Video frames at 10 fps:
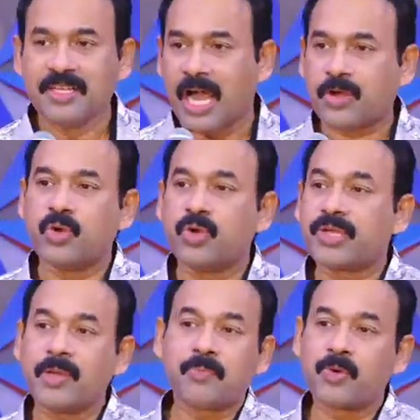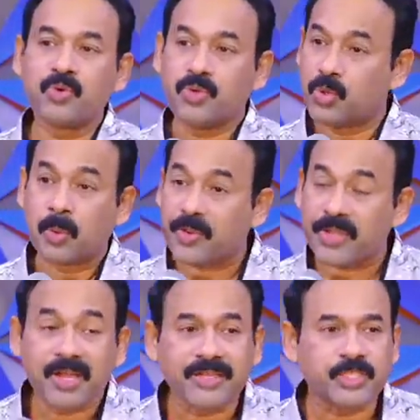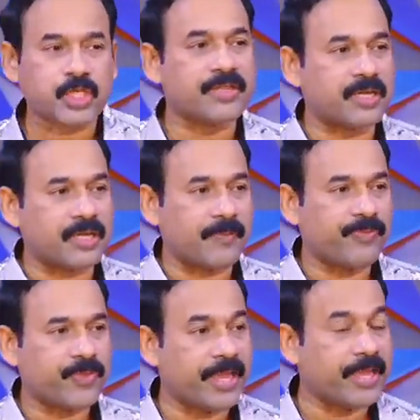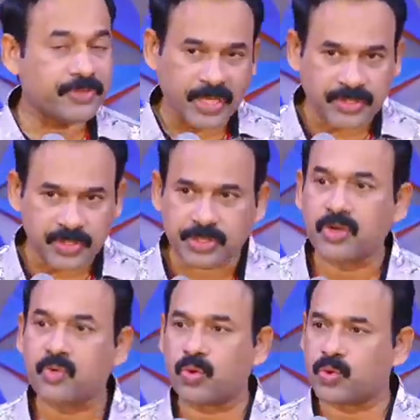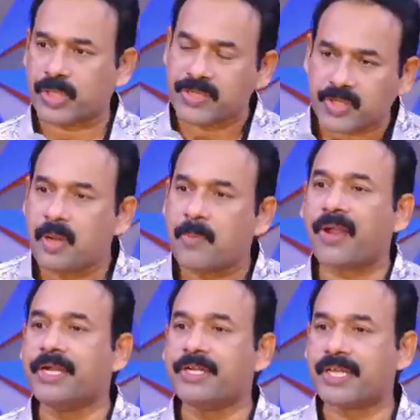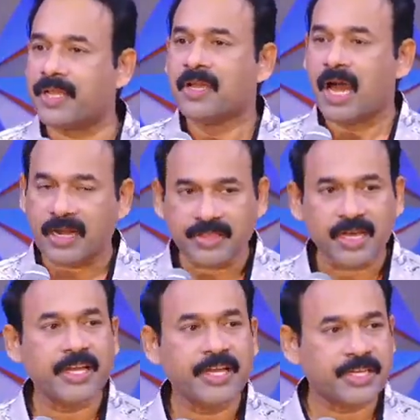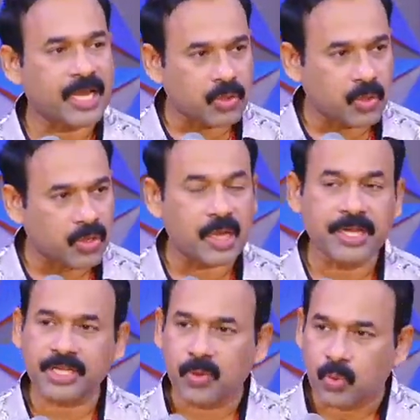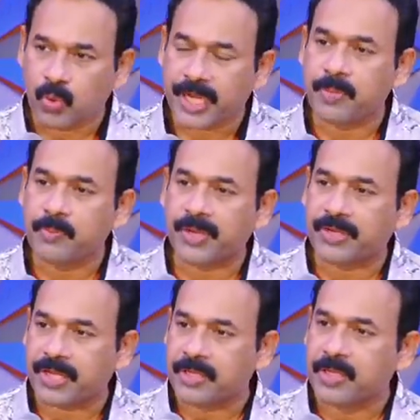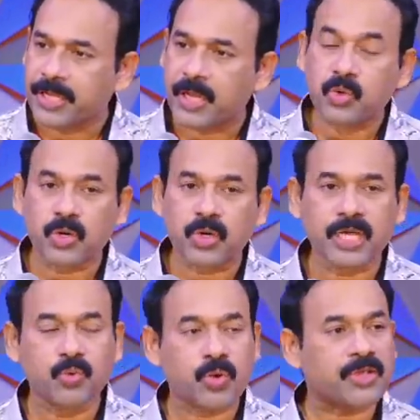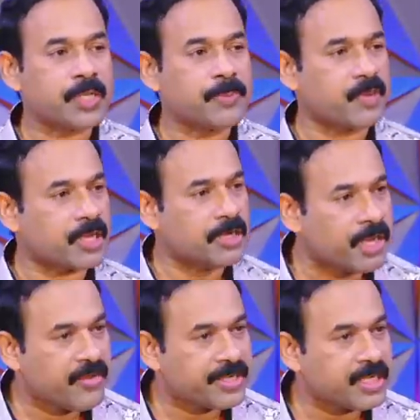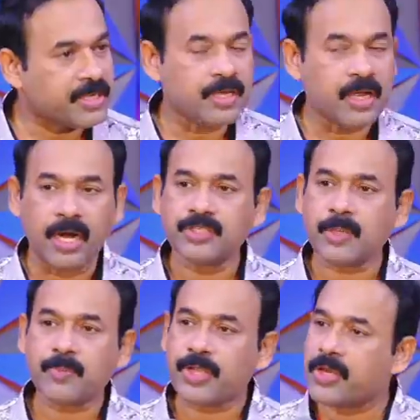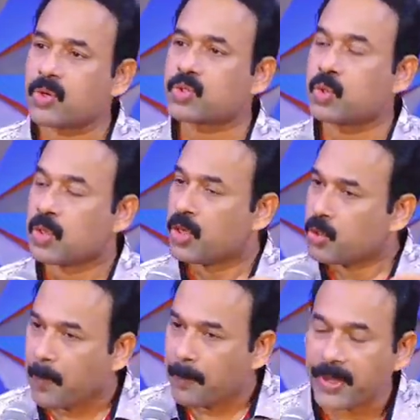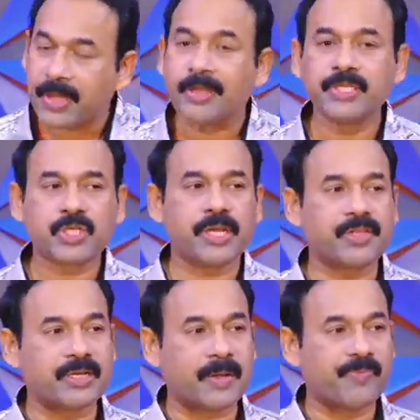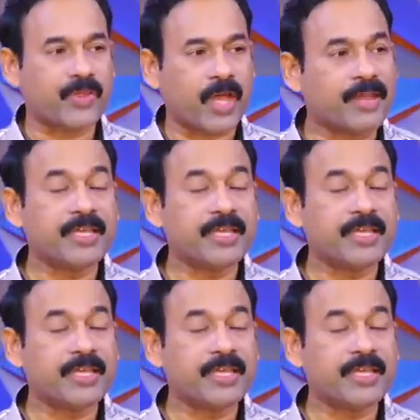ఆ కొడుక్కి ఎప్పుడు నొప్పి కలిగించలేదంట ఏం చేస్తున్నావు నువ్వు నువ్వు చేస్తున్న పని ఏంటి ఆ రథాలేంటి ఆ గుర్రాలేంటి ఆ ఊరేగింపు ఏంటి నేను ఉంటుండగా నువ్వు రాజు ఏంటి అని చెప్పి ఏ రోజు నొప్పి కలిగించలేదంట అదే